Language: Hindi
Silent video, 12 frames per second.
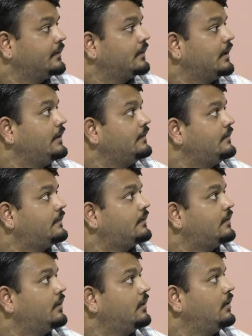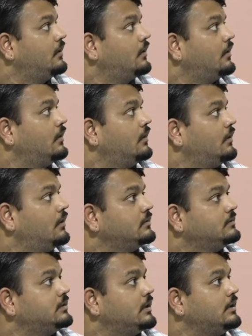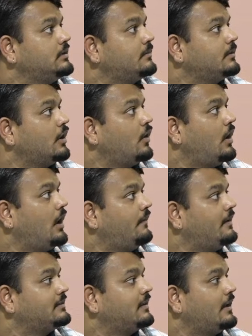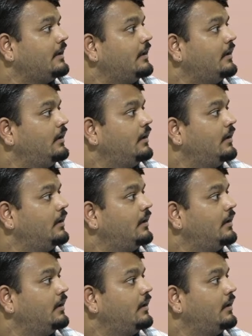गाइस जल्दी से बताओ आवाज़ आ रही है